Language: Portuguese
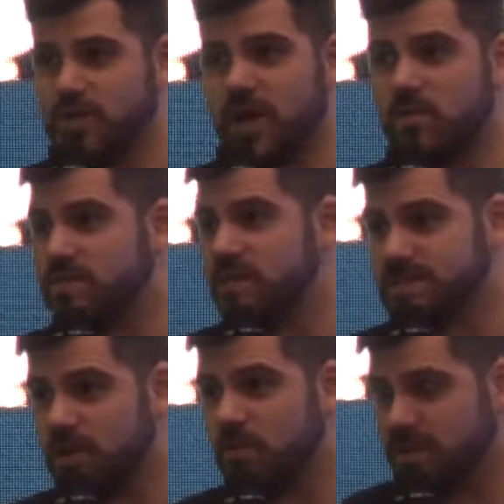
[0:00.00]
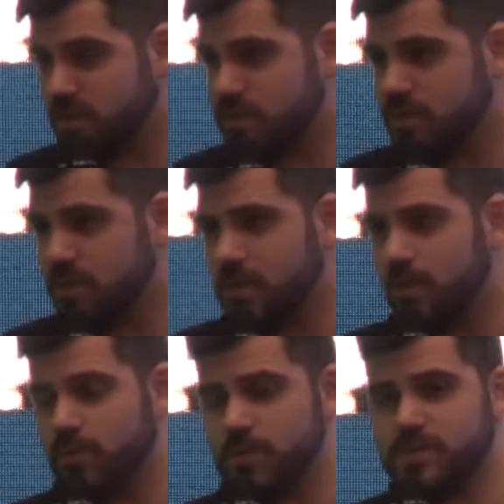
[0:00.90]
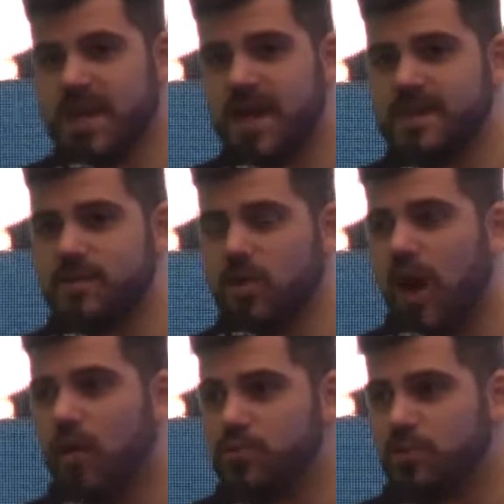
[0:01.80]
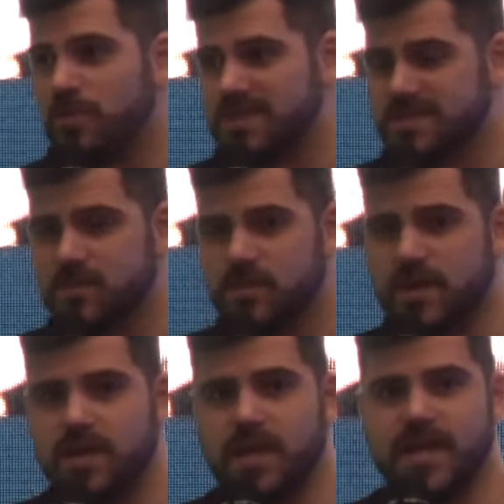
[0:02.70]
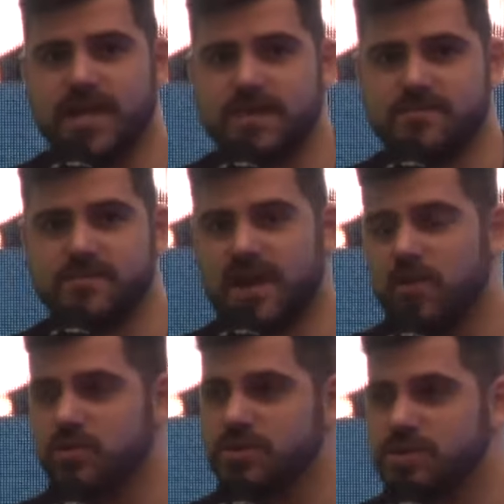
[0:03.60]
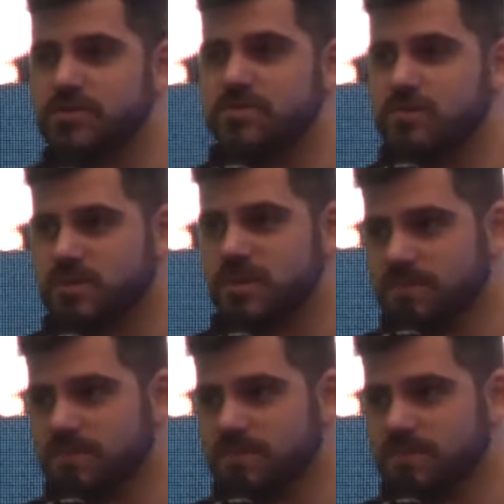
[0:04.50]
Já aconteceu isso, por usarem automação, aquele de ficar curtindo outras